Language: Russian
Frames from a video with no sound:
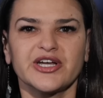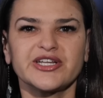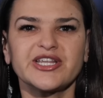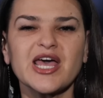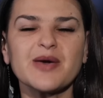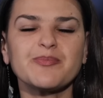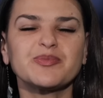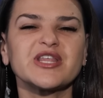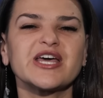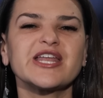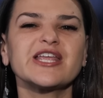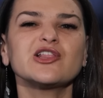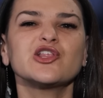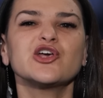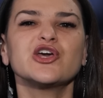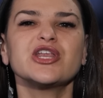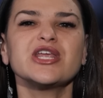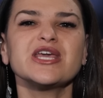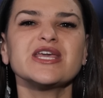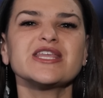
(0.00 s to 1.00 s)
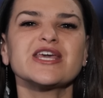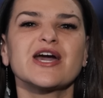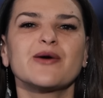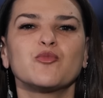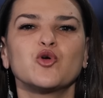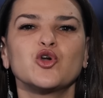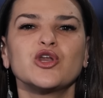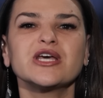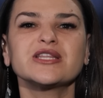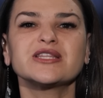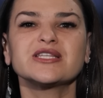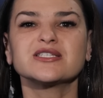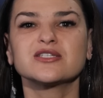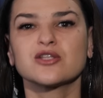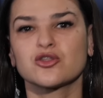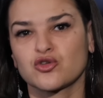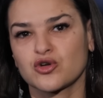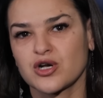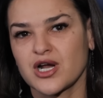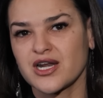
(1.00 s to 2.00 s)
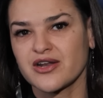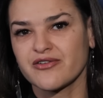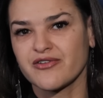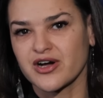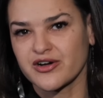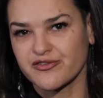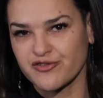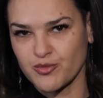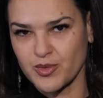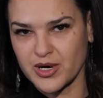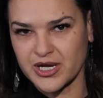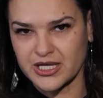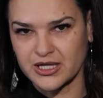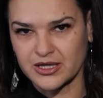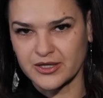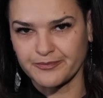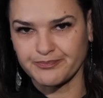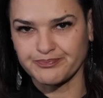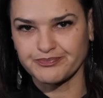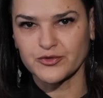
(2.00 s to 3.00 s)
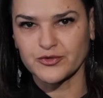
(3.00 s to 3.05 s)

Тогда я подарила Ирине амулет из натурального аквамарина.